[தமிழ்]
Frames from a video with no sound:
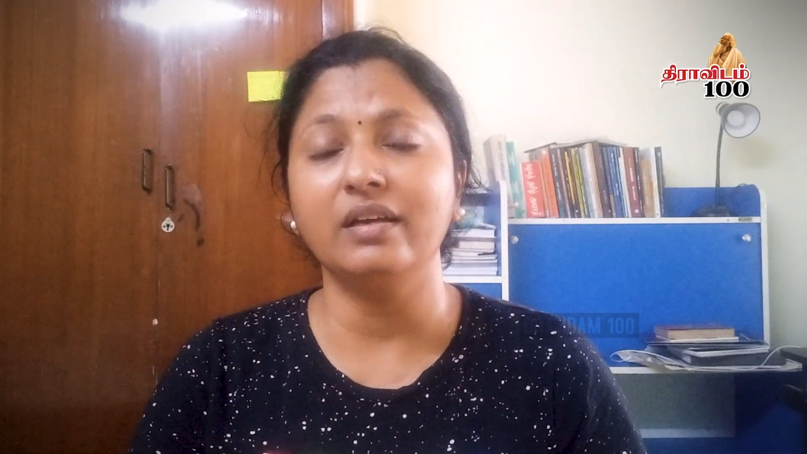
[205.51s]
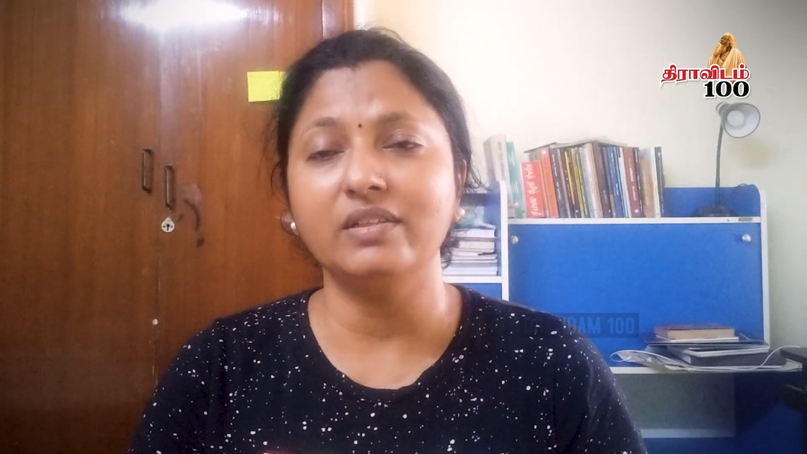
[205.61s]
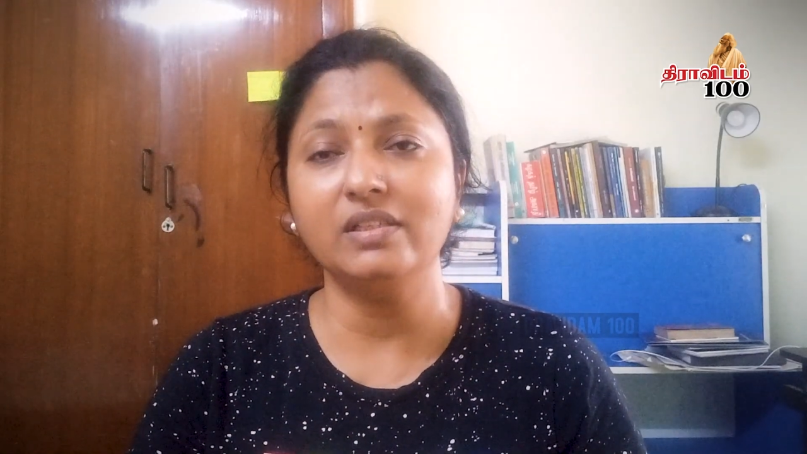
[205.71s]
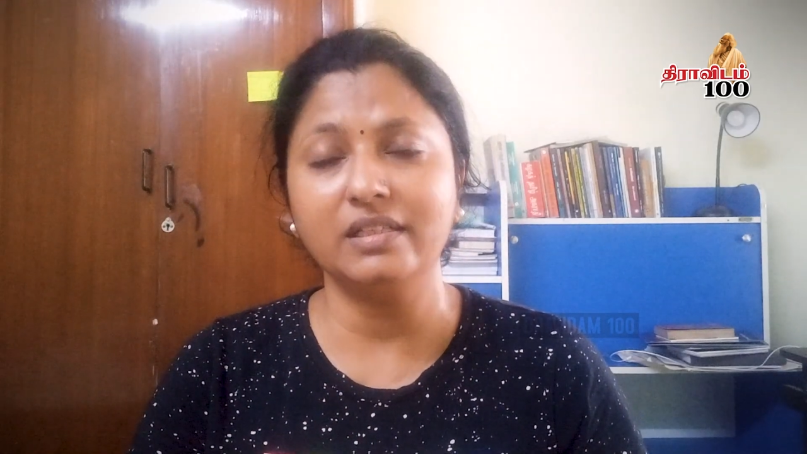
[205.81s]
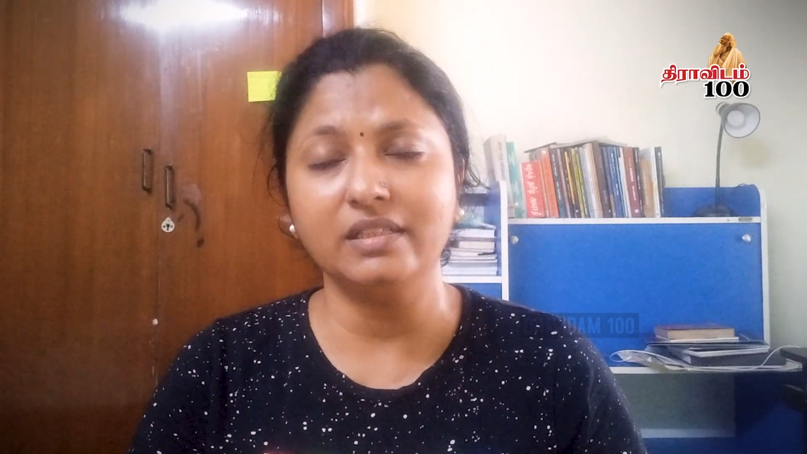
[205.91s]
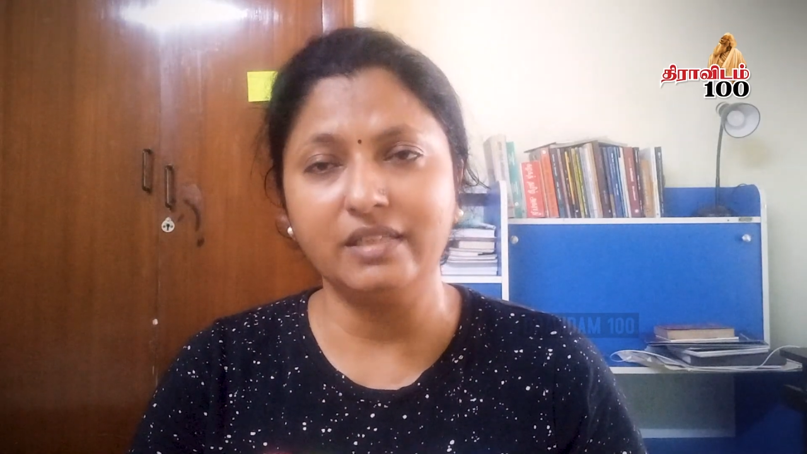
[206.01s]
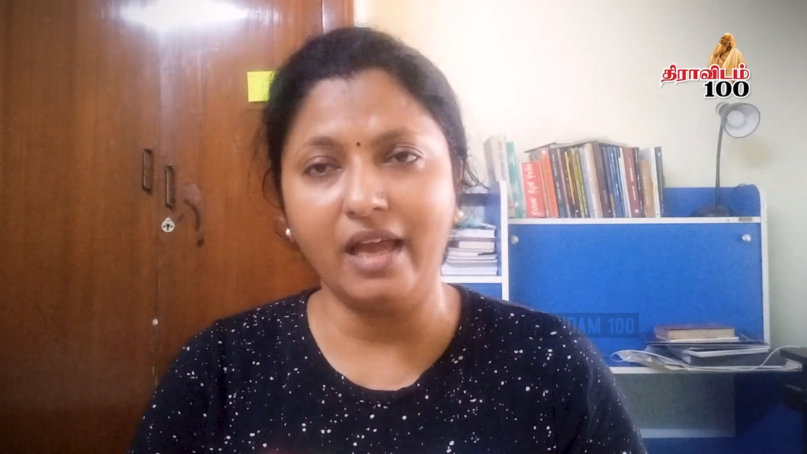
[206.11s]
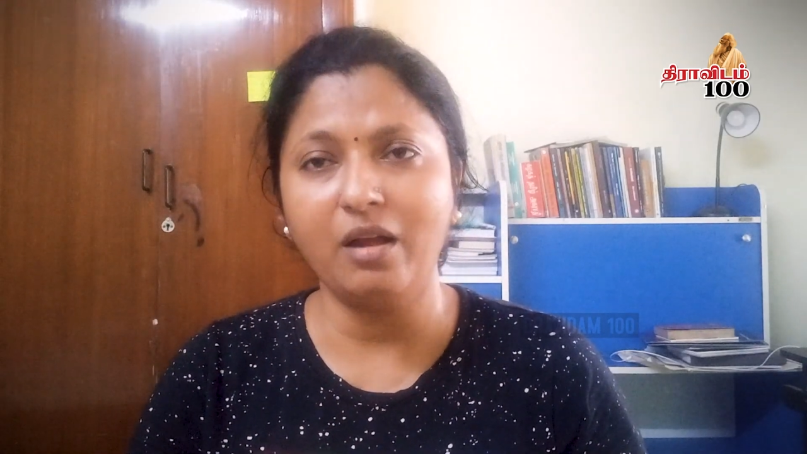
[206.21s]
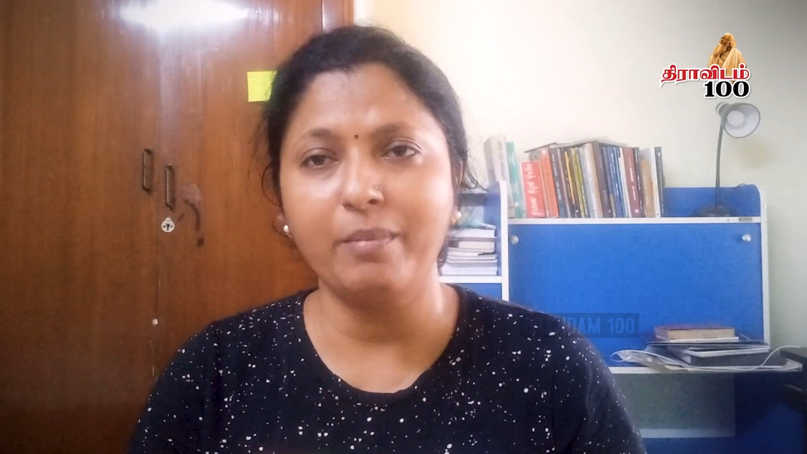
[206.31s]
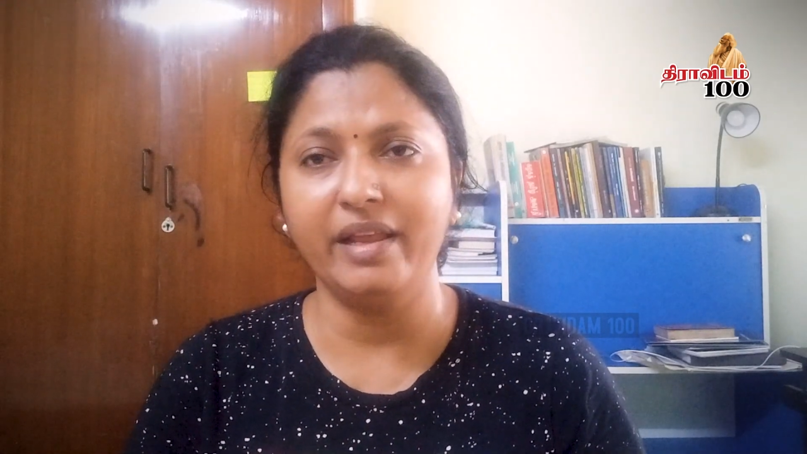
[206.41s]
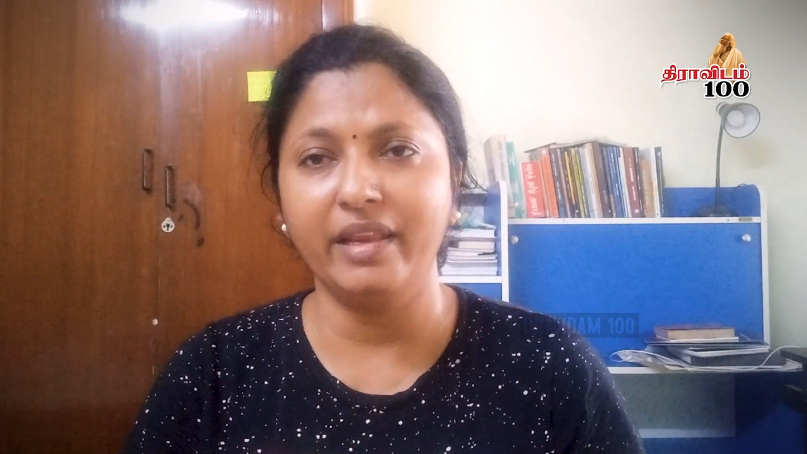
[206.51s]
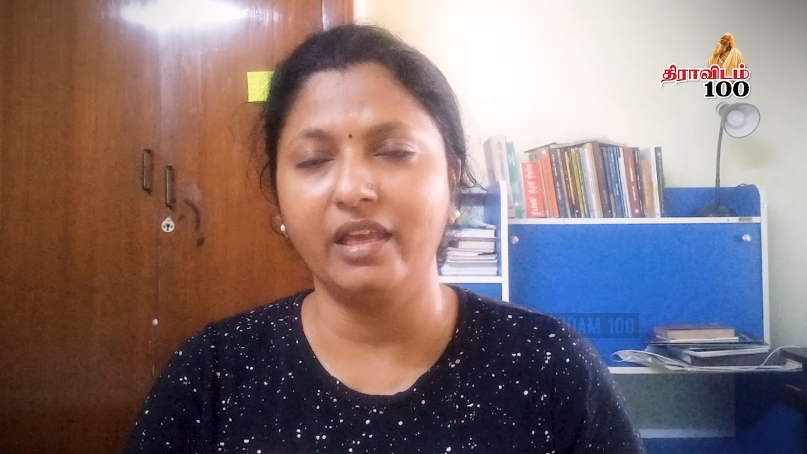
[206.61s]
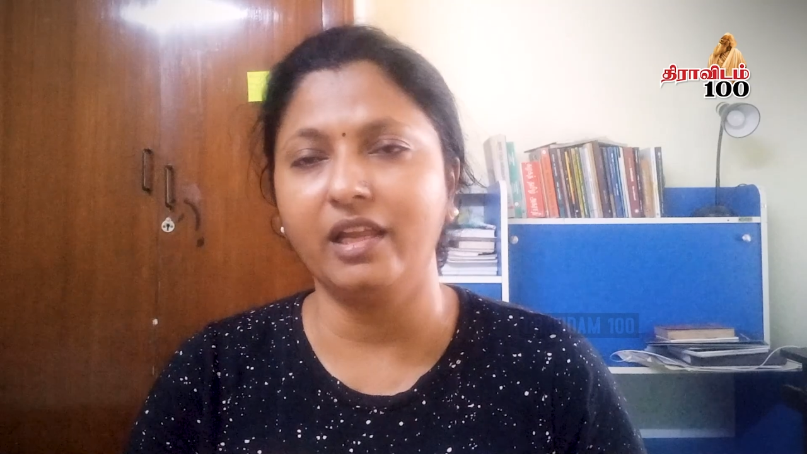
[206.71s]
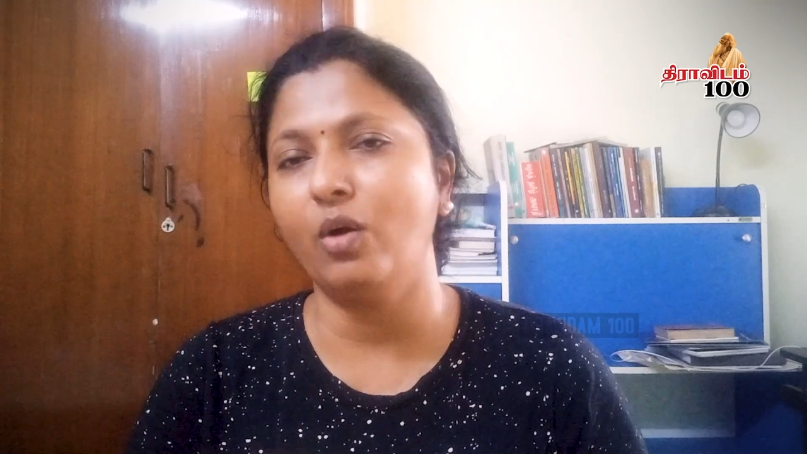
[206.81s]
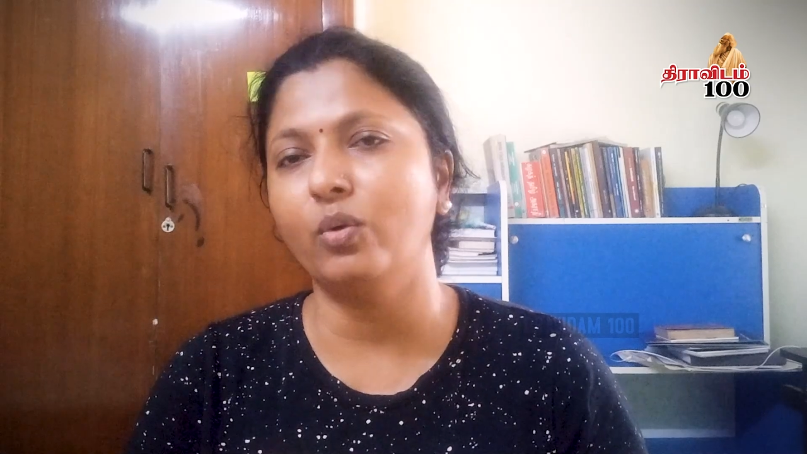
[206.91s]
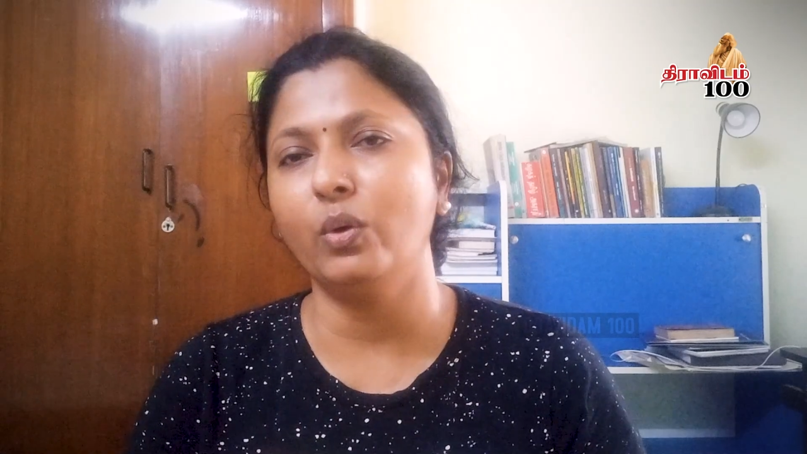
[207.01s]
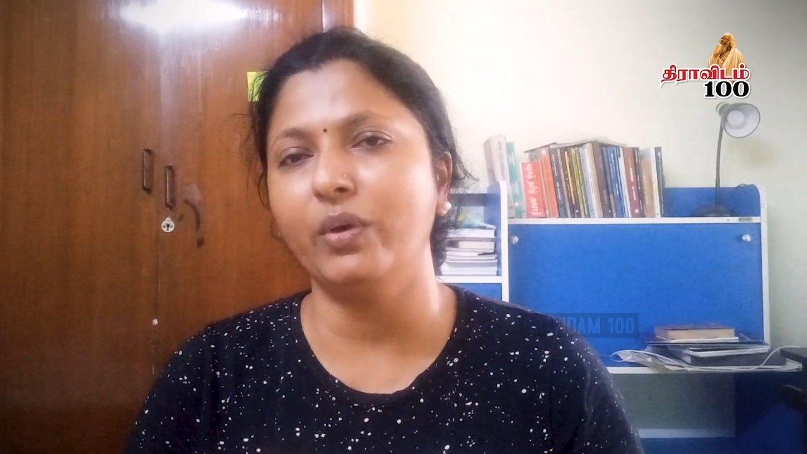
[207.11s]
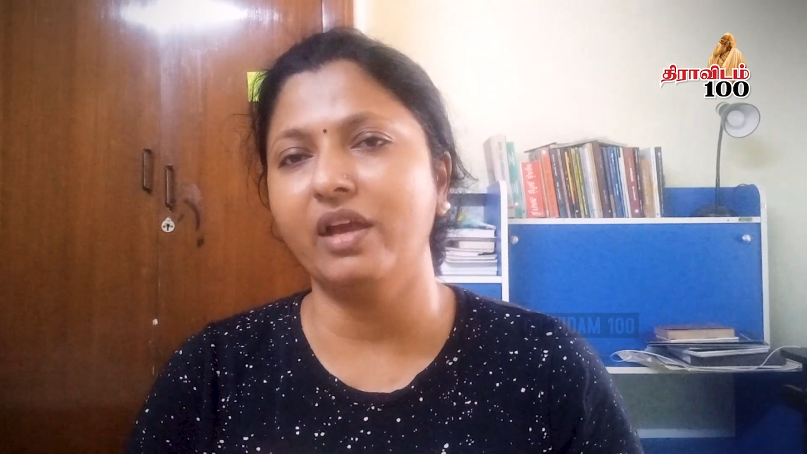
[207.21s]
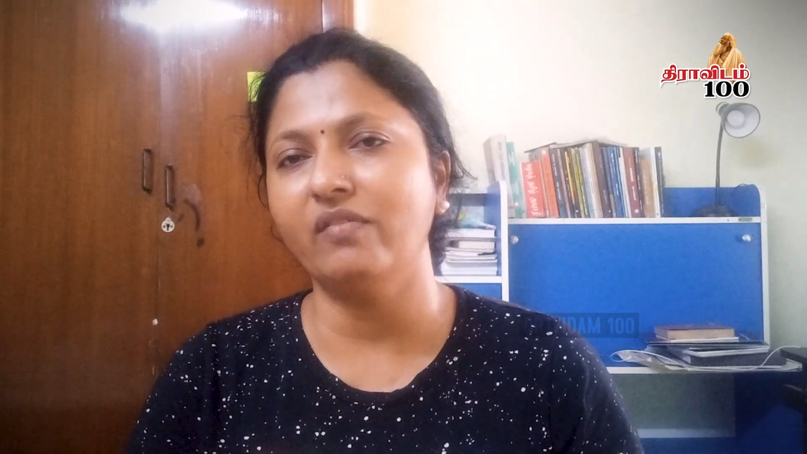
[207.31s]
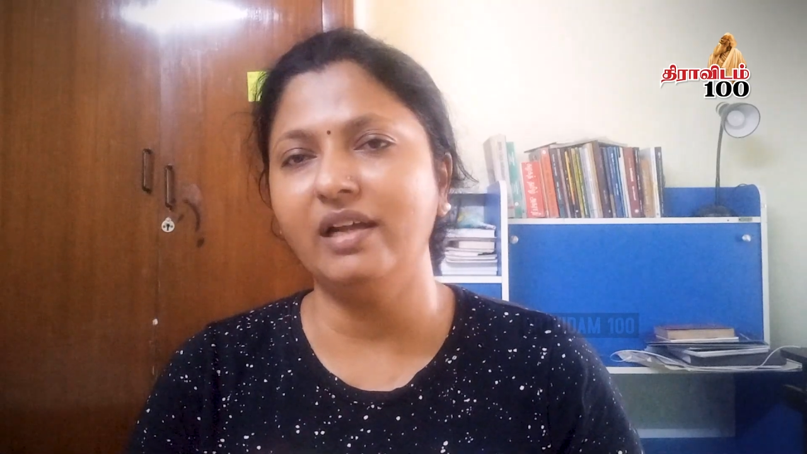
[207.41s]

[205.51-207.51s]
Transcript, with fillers: வந்து தியாகம் பண்ணியிருக்கீங்களா உங்களுடைய